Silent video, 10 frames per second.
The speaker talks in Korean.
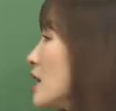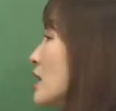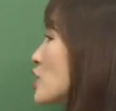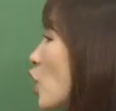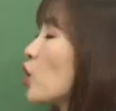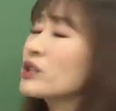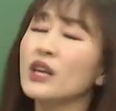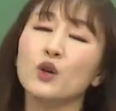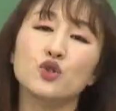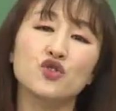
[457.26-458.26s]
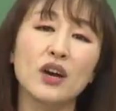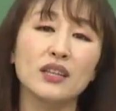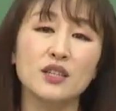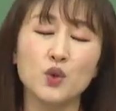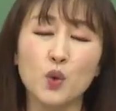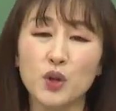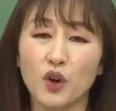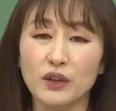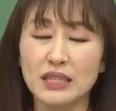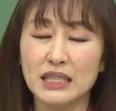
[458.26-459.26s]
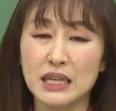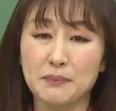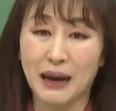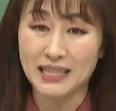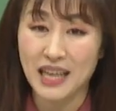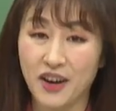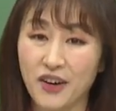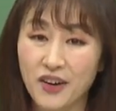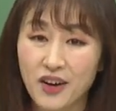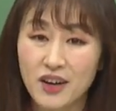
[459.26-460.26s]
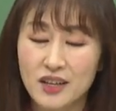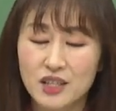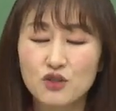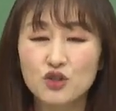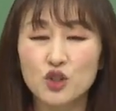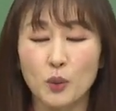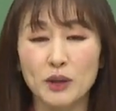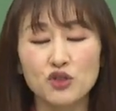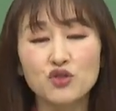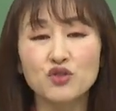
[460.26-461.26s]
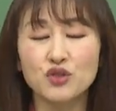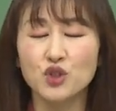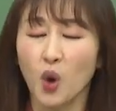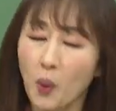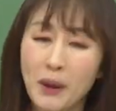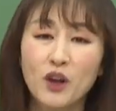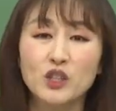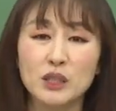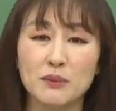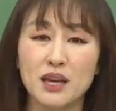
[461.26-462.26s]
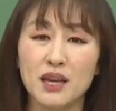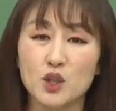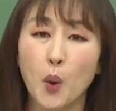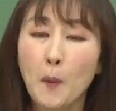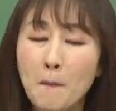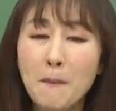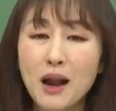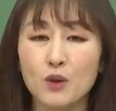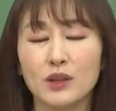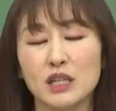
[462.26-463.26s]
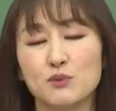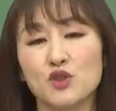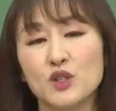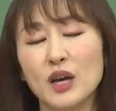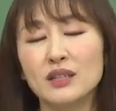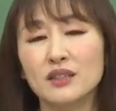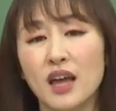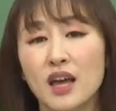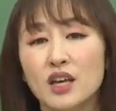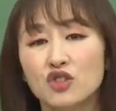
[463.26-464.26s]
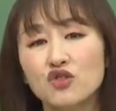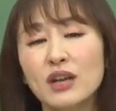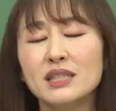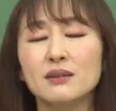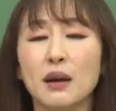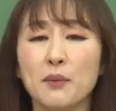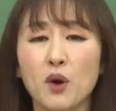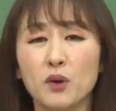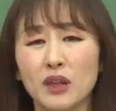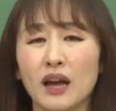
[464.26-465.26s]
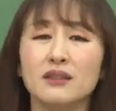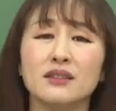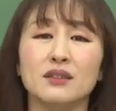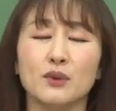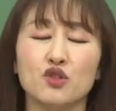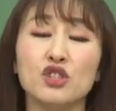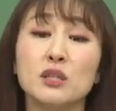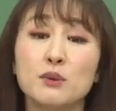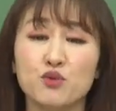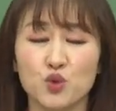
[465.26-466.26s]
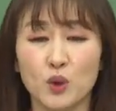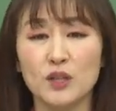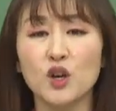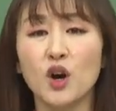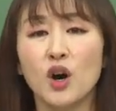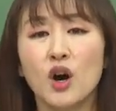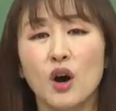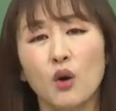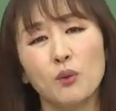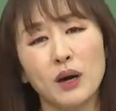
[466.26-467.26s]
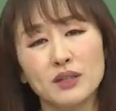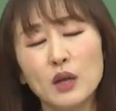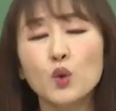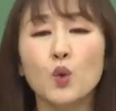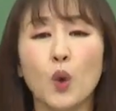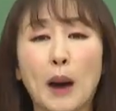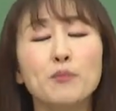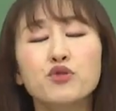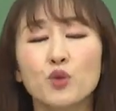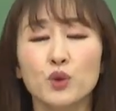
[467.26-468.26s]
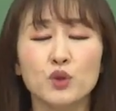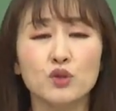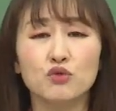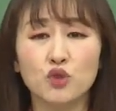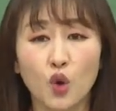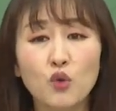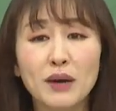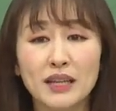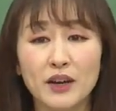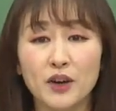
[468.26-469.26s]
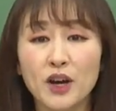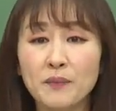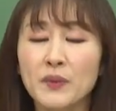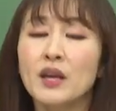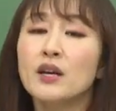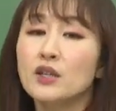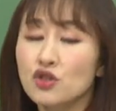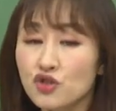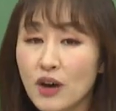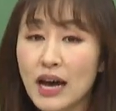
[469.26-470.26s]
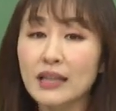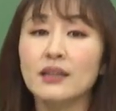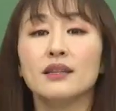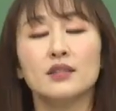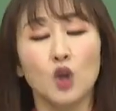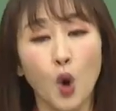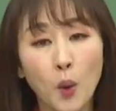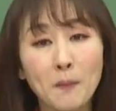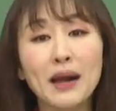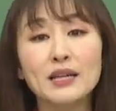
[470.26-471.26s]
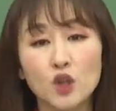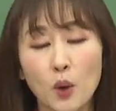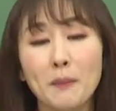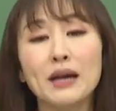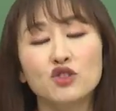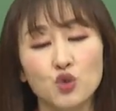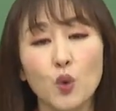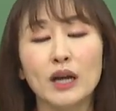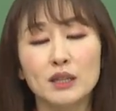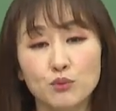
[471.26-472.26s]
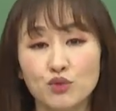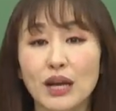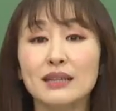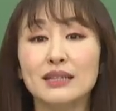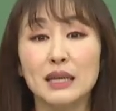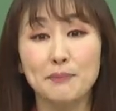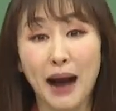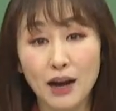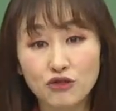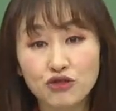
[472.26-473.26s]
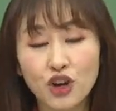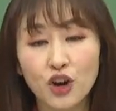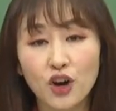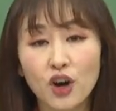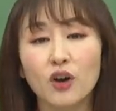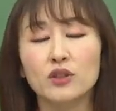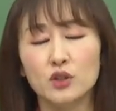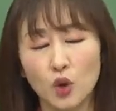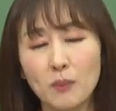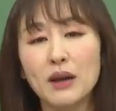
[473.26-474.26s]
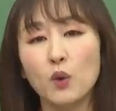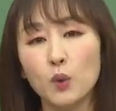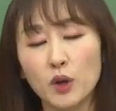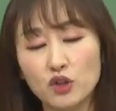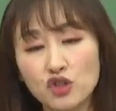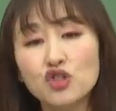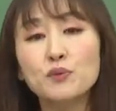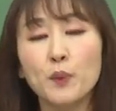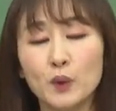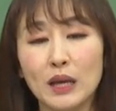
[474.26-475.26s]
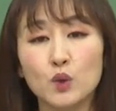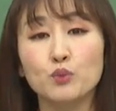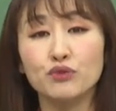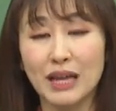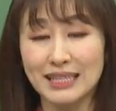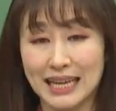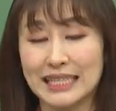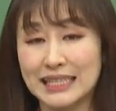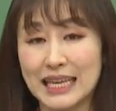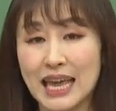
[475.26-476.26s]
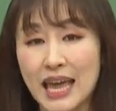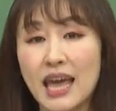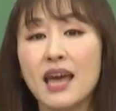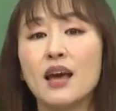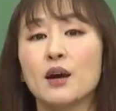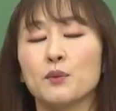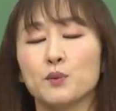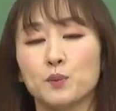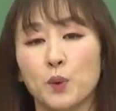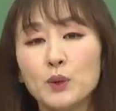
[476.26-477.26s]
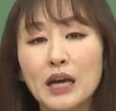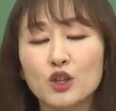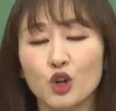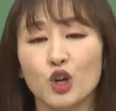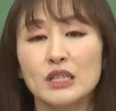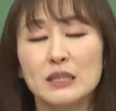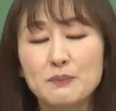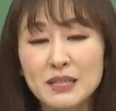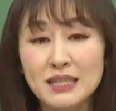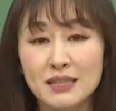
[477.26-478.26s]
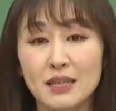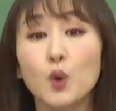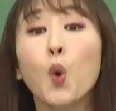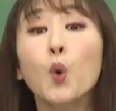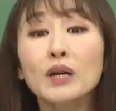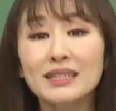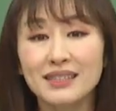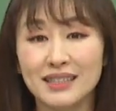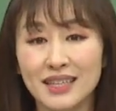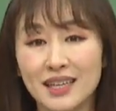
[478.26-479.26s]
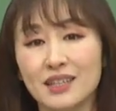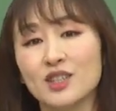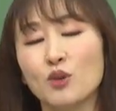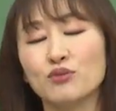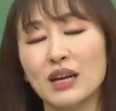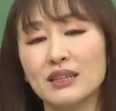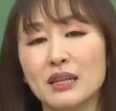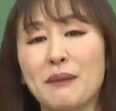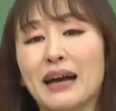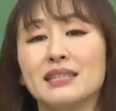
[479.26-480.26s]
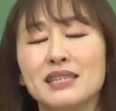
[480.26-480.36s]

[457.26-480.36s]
절대로 수완을 소홀히 여기지 마세요. 친구들 정말 수특은 정말 열심히 정말로 딱 집중해서 하는데 수완증 가면 다들 막 뒷심이 부족해서 어 막 사놓고 안 풀고 이런 친구도 너무 많아요. 수완 정말 정말 주옥 같은 문항들이 많고요. 정말 오히려 수특보다도 문항 자체에 보다 더 지필진들이 공을 들인 그런 문항들이 많이